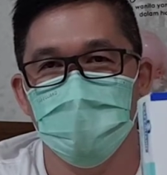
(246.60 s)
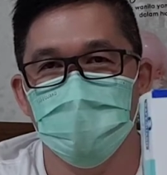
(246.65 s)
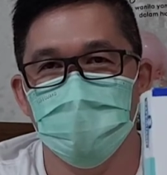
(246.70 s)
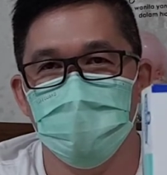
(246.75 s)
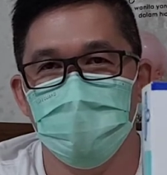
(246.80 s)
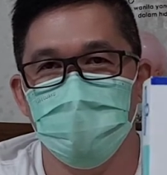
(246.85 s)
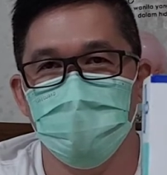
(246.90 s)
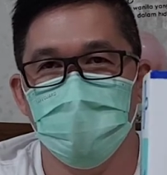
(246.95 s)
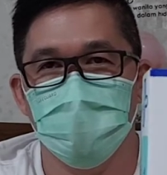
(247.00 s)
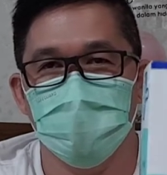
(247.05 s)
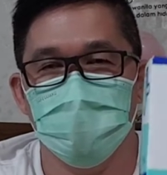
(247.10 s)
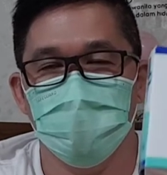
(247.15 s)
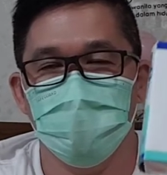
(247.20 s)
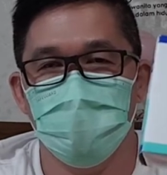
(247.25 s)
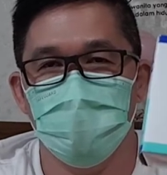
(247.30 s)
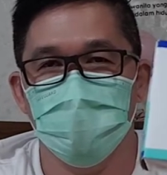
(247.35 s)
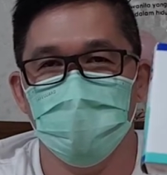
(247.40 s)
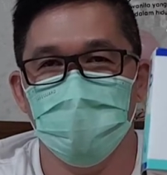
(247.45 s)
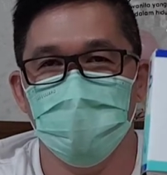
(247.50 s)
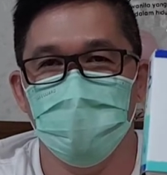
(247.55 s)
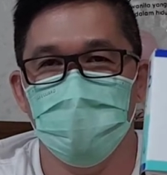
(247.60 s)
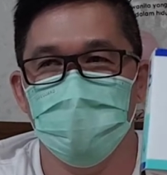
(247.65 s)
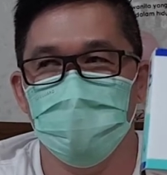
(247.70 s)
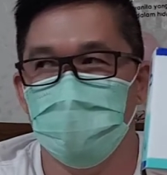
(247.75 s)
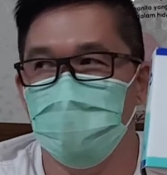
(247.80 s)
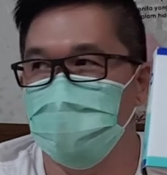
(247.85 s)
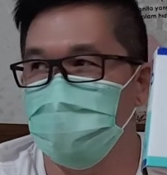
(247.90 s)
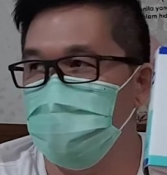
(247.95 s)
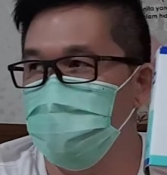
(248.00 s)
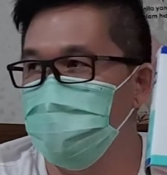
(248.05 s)
Sampai ketemu lagi di
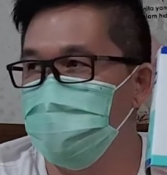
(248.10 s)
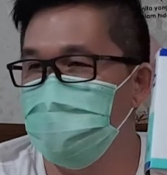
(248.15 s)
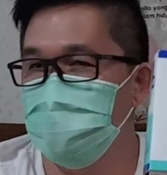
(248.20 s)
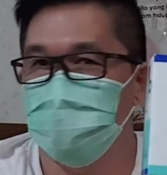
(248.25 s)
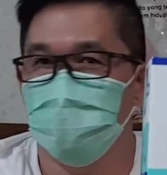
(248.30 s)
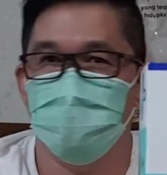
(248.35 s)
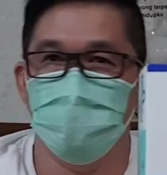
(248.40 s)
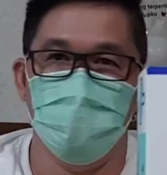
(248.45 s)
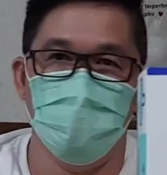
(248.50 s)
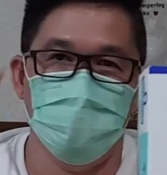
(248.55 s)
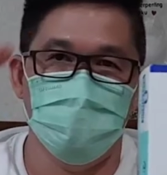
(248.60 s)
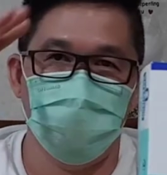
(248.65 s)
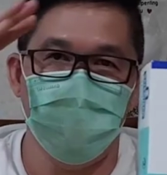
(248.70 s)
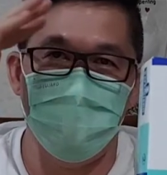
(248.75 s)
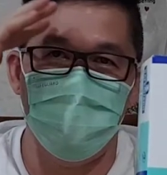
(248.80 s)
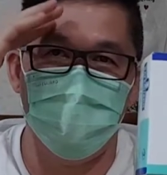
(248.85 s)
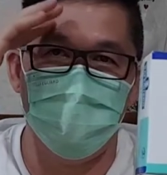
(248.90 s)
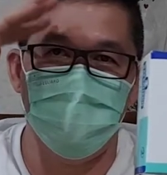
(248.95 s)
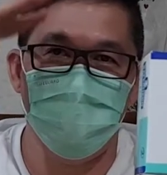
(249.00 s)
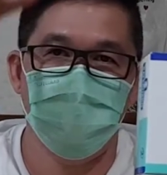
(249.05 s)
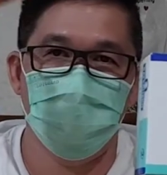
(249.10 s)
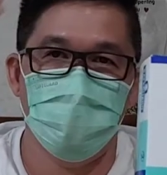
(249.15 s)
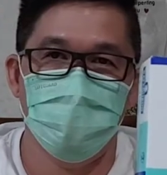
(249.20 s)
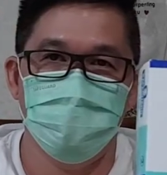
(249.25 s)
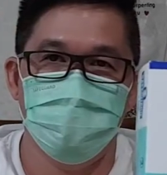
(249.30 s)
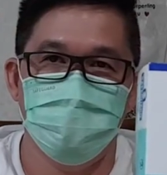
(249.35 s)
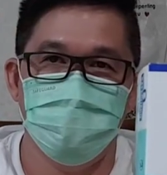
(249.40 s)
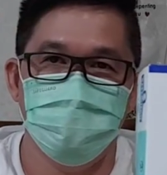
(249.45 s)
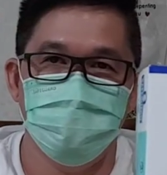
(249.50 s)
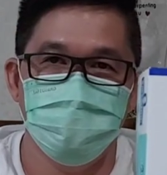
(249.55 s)
channel kami selanjutnya.
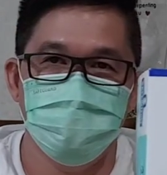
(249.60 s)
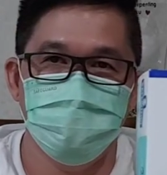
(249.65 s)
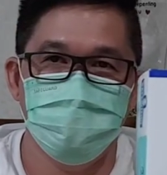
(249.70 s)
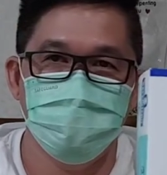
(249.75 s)
See you